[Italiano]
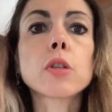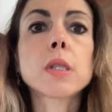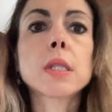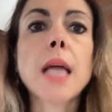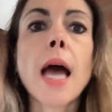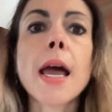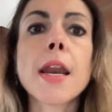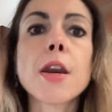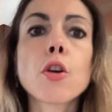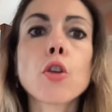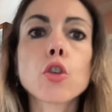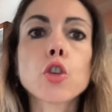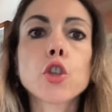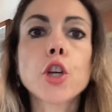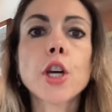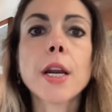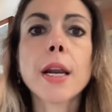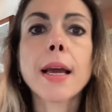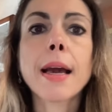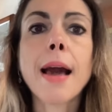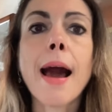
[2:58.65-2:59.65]
stanno
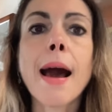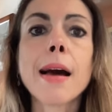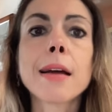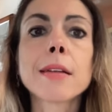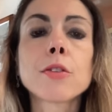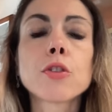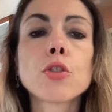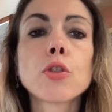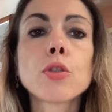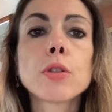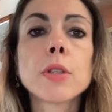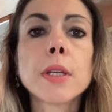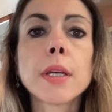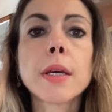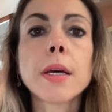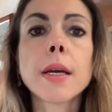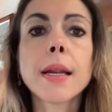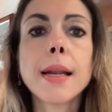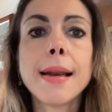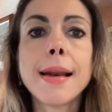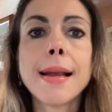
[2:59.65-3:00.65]
cercando
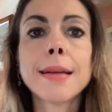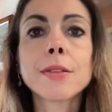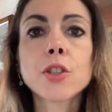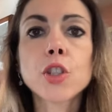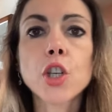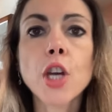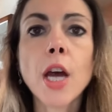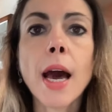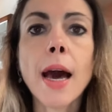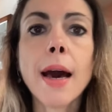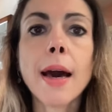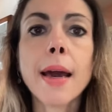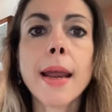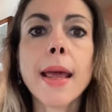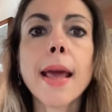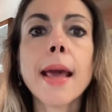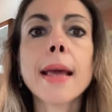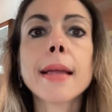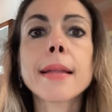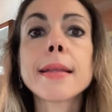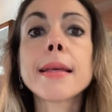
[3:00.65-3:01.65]
di
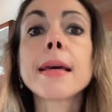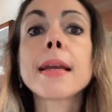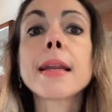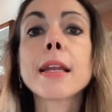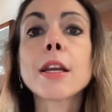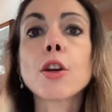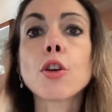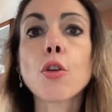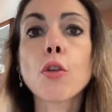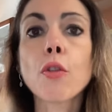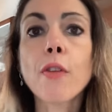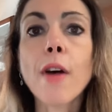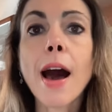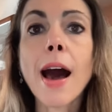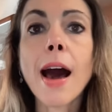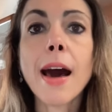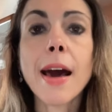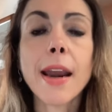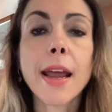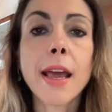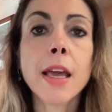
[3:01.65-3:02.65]
rilanciare e di
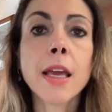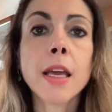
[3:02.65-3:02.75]
rinnovare